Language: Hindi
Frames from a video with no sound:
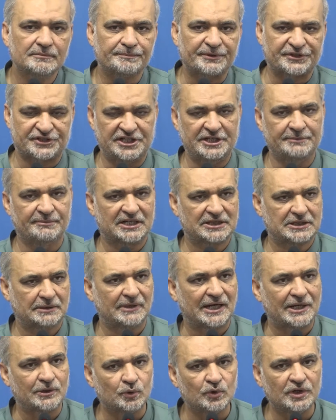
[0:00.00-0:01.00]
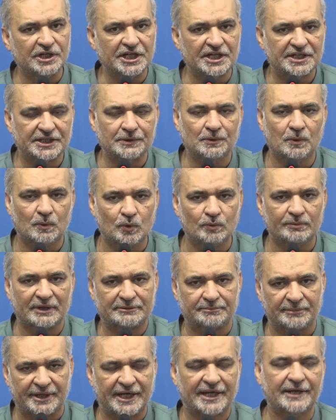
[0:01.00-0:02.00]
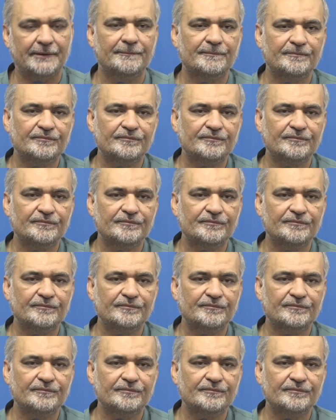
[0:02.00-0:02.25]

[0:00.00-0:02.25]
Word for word: पिछली मरतबा नून लीग की हुकूमत में